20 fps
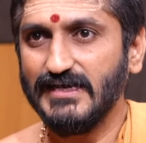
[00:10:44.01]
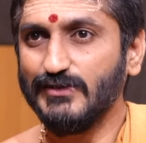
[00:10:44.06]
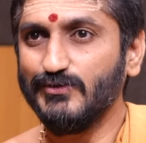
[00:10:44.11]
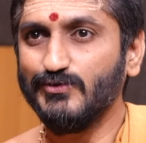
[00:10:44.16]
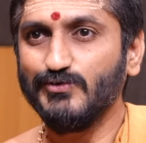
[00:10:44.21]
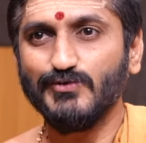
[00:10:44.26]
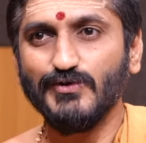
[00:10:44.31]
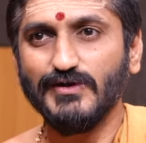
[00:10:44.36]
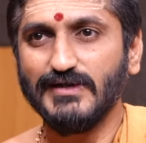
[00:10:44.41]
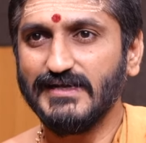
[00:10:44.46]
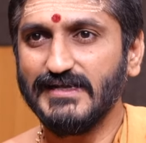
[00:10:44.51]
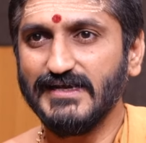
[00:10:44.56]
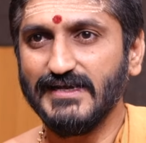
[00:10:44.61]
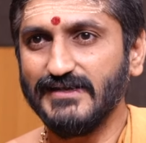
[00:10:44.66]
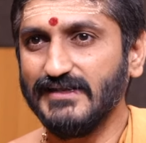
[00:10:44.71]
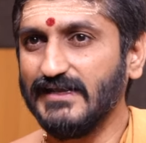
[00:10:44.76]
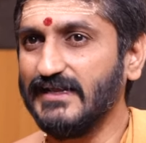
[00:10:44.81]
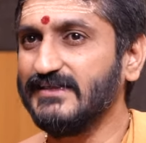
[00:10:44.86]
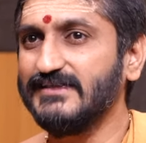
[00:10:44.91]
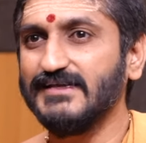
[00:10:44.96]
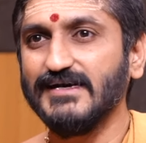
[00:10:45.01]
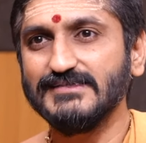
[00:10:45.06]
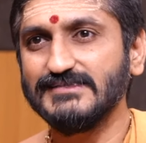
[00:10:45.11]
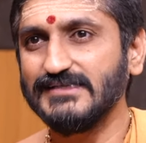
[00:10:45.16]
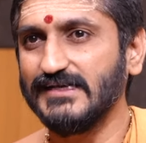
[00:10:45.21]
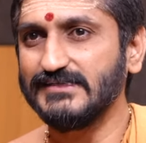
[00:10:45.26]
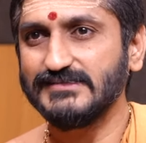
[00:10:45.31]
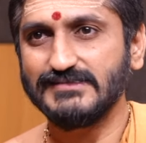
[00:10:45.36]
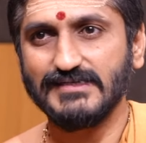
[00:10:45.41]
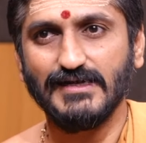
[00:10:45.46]
ఎందుకంటే లలితా
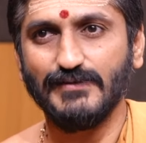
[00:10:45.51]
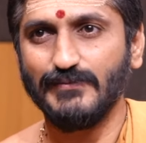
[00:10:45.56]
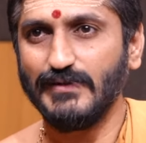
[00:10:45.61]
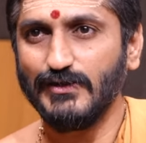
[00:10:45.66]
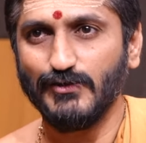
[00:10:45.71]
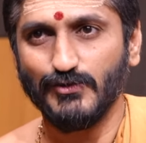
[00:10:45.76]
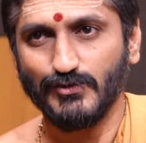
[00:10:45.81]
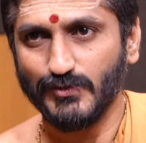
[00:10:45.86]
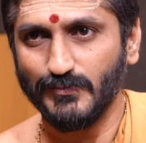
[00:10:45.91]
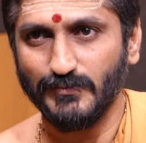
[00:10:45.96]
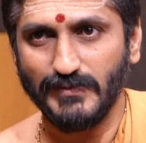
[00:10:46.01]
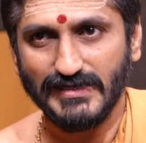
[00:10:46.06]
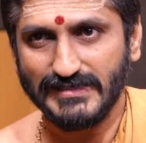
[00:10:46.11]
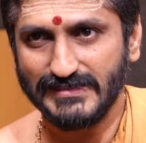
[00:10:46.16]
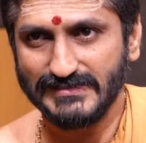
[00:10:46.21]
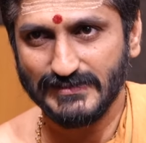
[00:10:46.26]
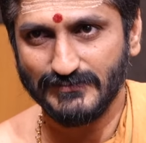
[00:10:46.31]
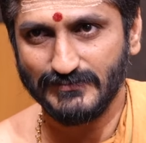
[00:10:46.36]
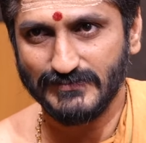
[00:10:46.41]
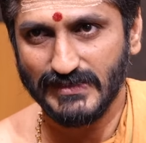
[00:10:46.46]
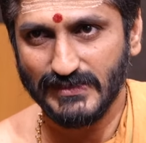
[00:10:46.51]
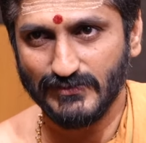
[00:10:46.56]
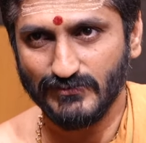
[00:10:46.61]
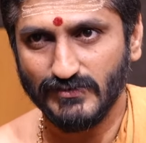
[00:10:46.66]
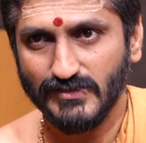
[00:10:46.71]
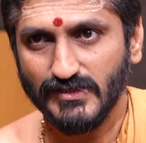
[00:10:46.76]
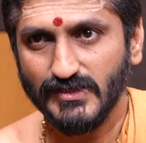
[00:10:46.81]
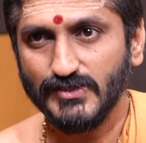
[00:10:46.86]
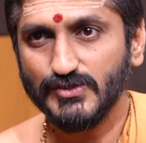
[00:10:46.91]
శాస్త్రనామాల్లో ఒక మాట చెప్తారు